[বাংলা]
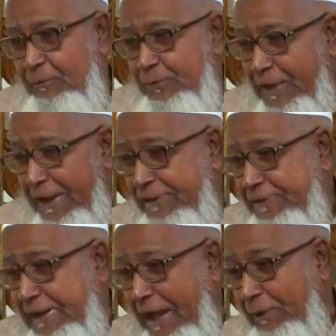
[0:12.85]
মুসার
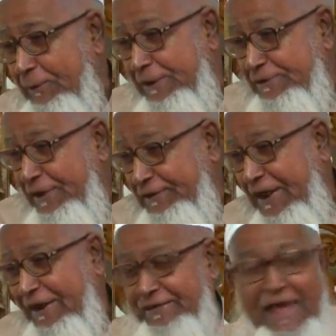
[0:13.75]
আজকে কারণ নিজে
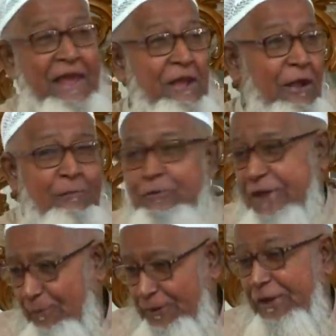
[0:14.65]
ঠেলি দেয়
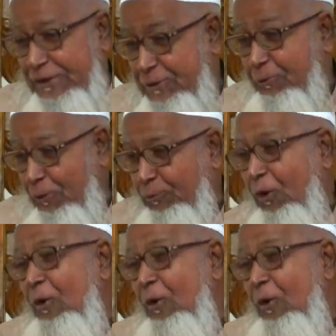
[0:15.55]
মুসা বোধহয় কিছু কইব